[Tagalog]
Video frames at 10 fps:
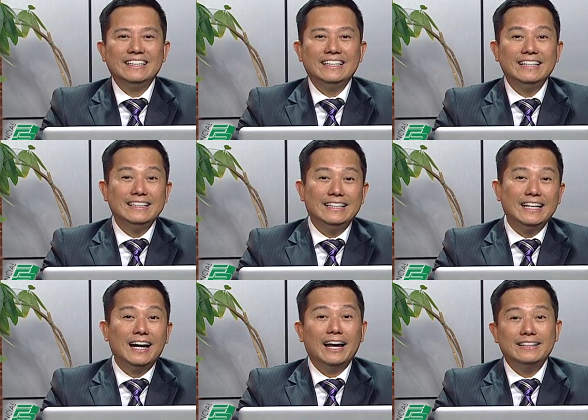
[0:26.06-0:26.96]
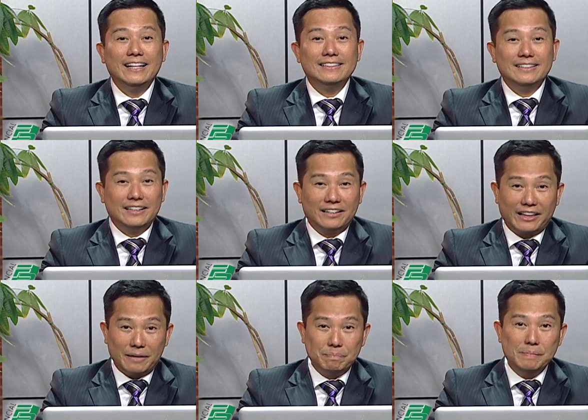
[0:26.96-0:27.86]
Hindi ang identity
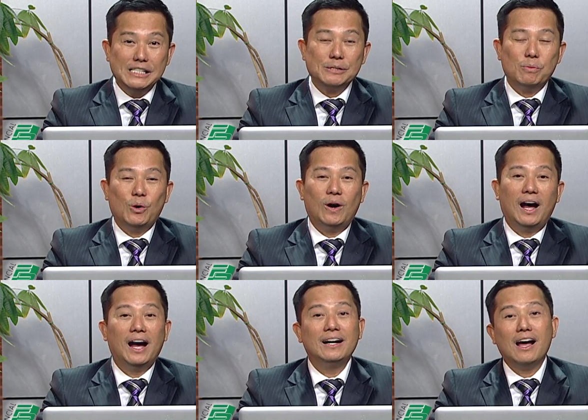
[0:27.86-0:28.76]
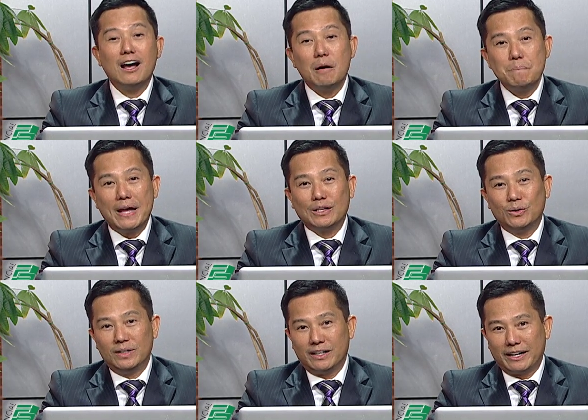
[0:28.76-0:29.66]
theft mismo ang
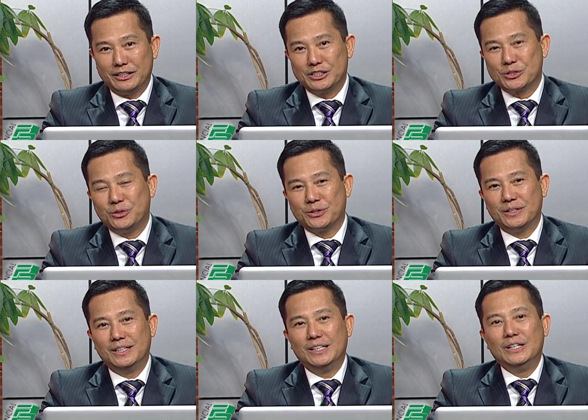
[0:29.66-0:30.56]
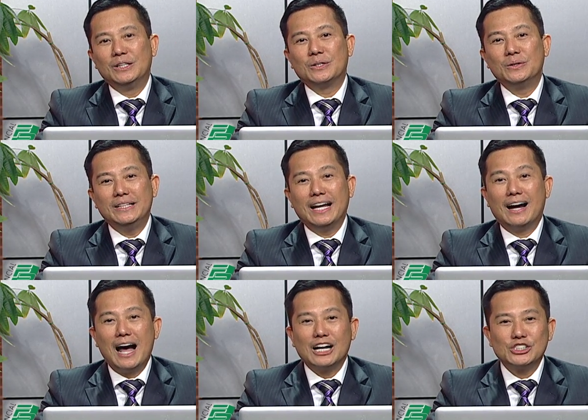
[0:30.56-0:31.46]
nakaka-apekto ng credit score, kundi
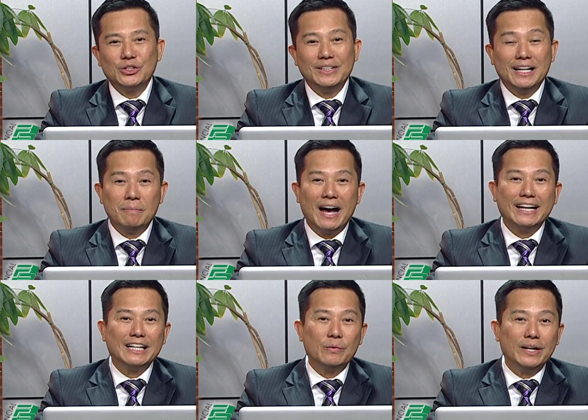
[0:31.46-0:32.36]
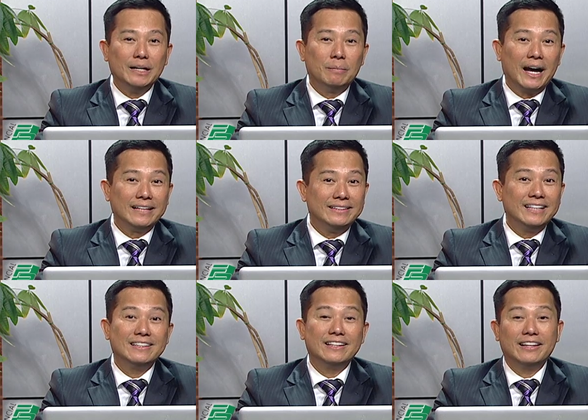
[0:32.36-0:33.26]
ang action na maaaring gawin ng mga
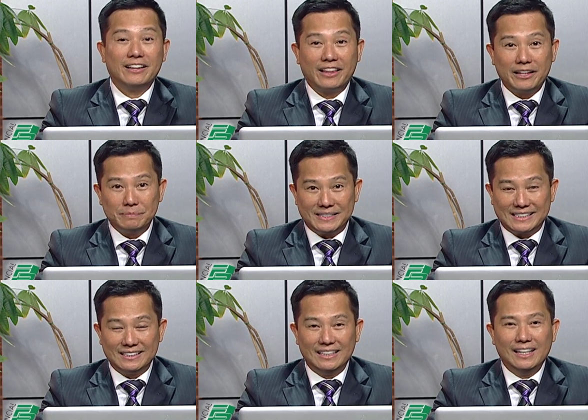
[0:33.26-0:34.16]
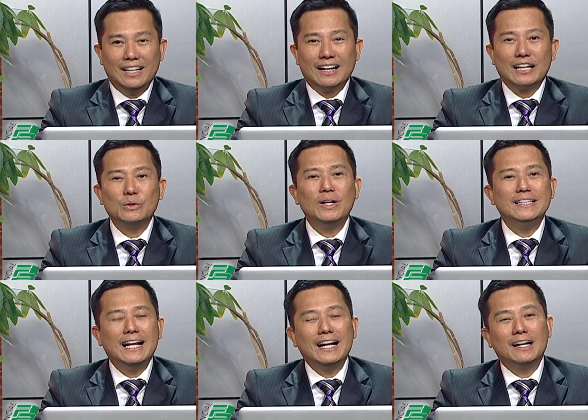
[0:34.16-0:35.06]
identity thieves.
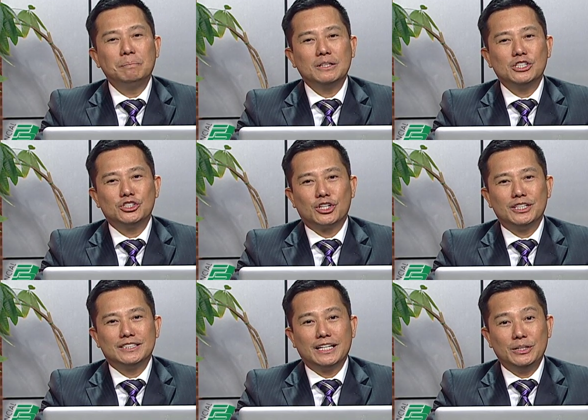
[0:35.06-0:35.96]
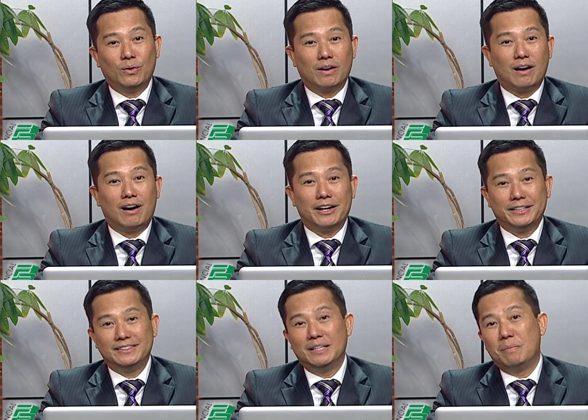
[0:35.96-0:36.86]
Katulad na lang ng pag-charge sa iyong
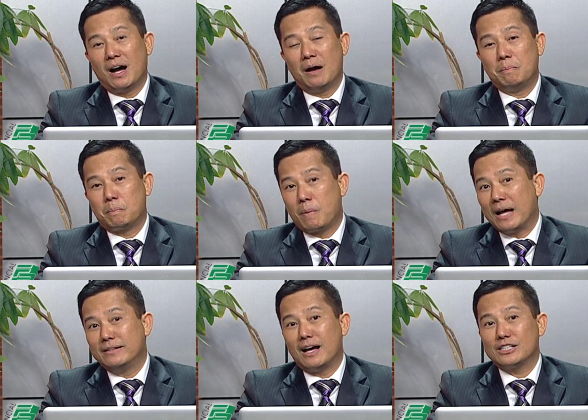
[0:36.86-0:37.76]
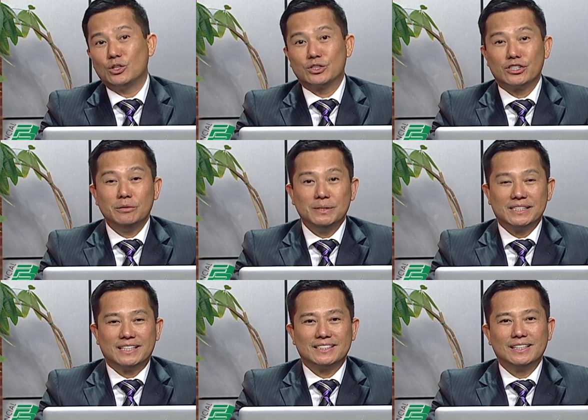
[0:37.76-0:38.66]
card ng mga products o services